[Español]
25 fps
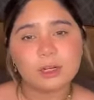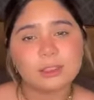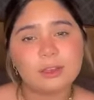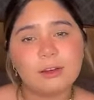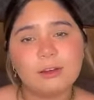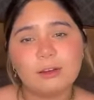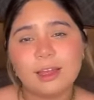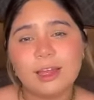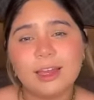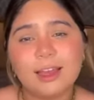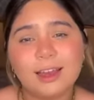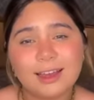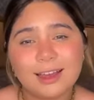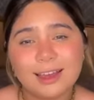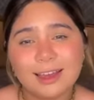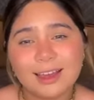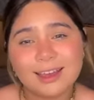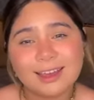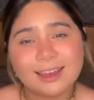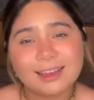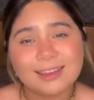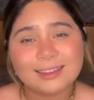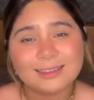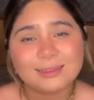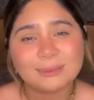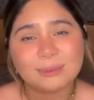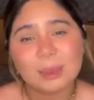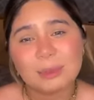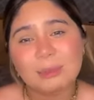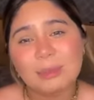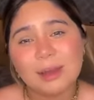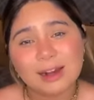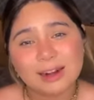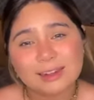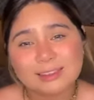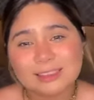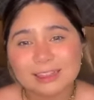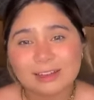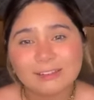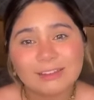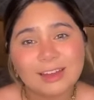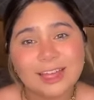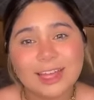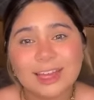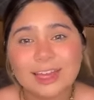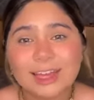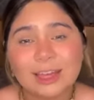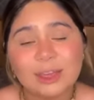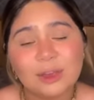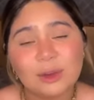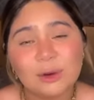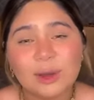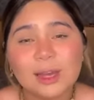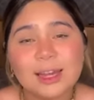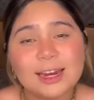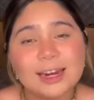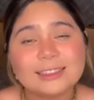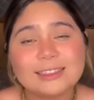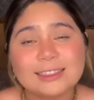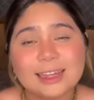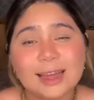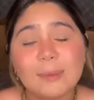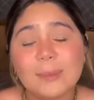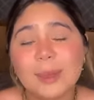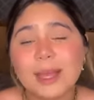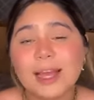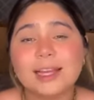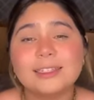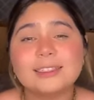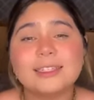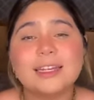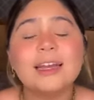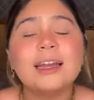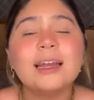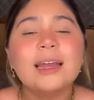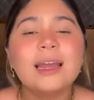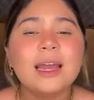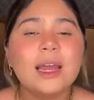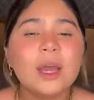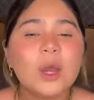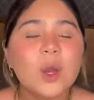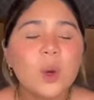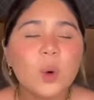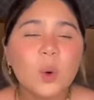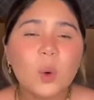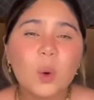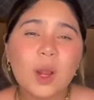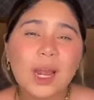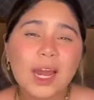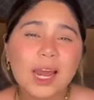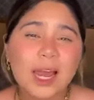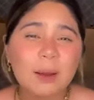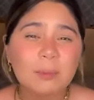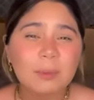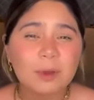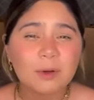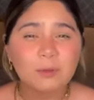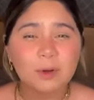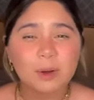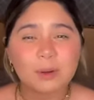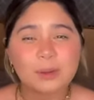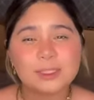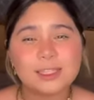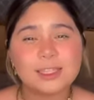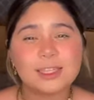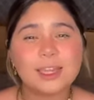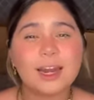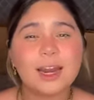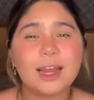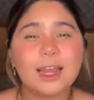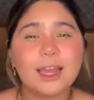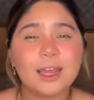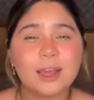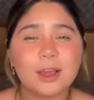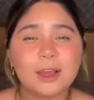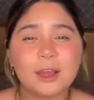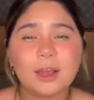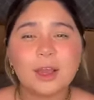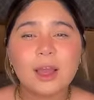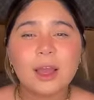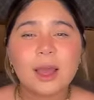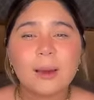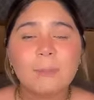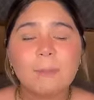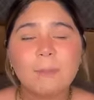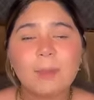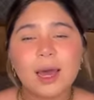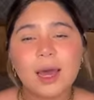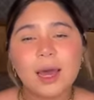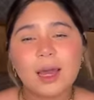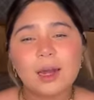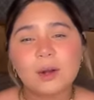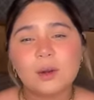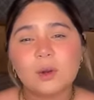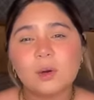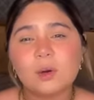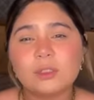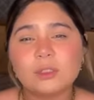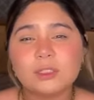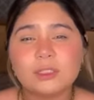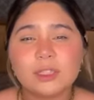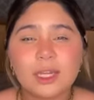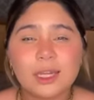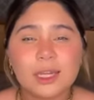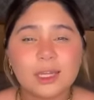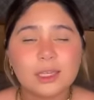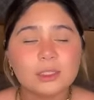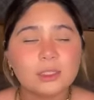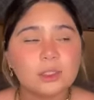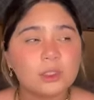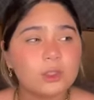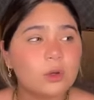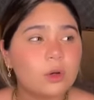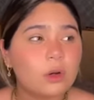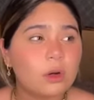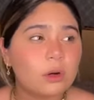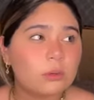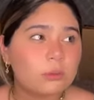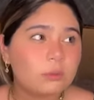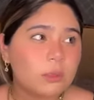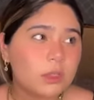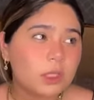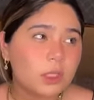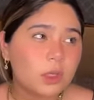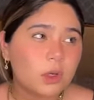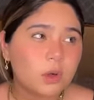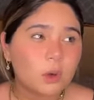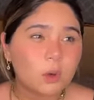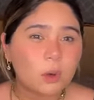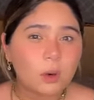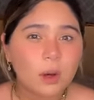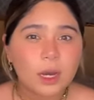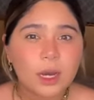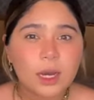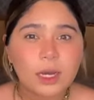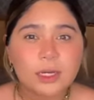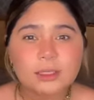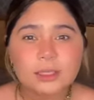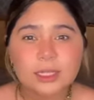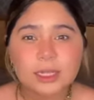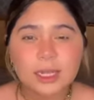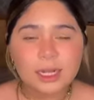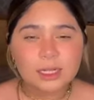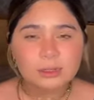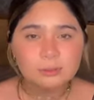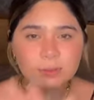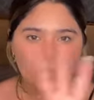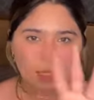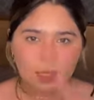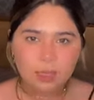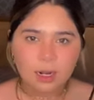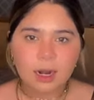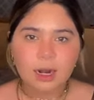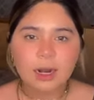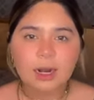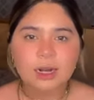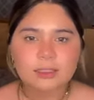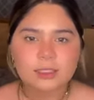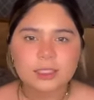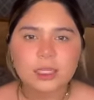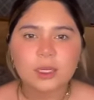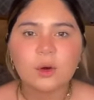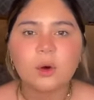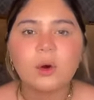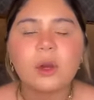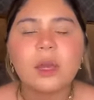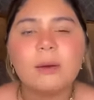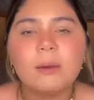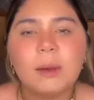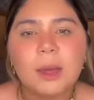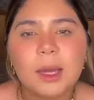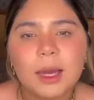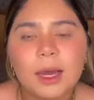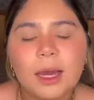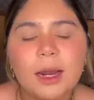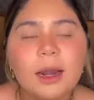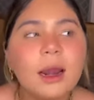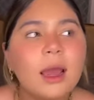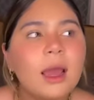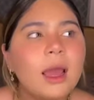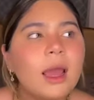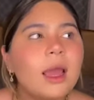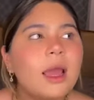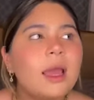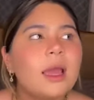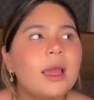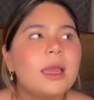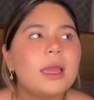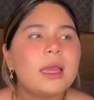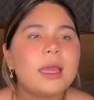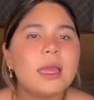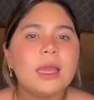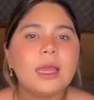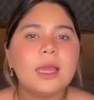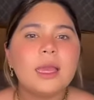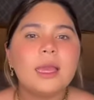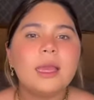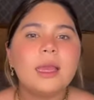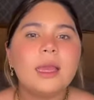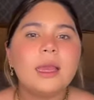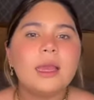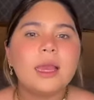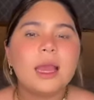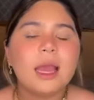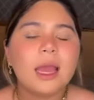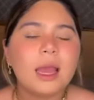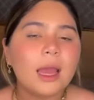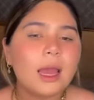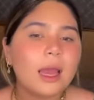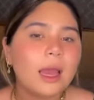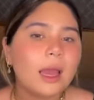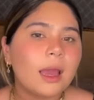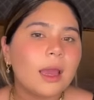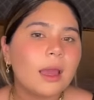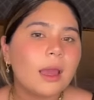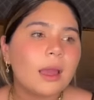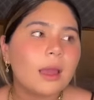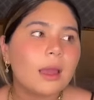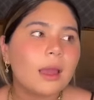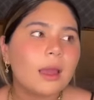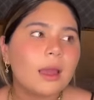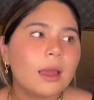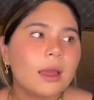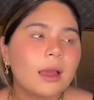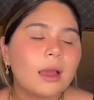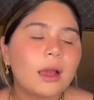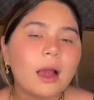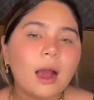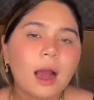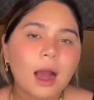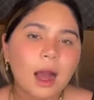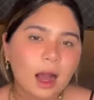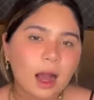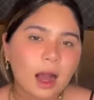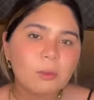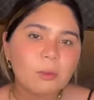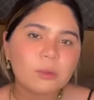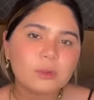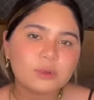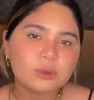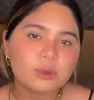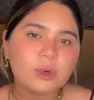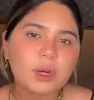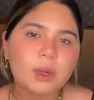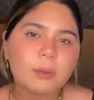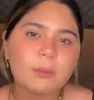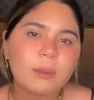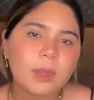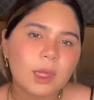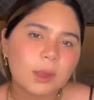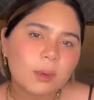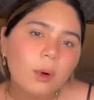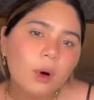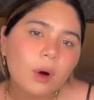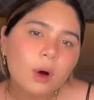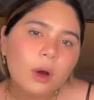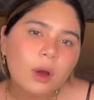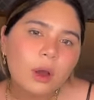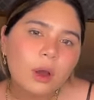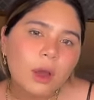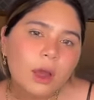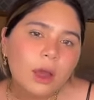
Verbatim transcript: sabía que mi perro estaba ahí, que yo era, estaba en mi casa. Julián me fue a visitar ahí, Marcos, Néstor, mi tío Juan. Si quieres mañana les digo que vengan y que hagamos un en vivo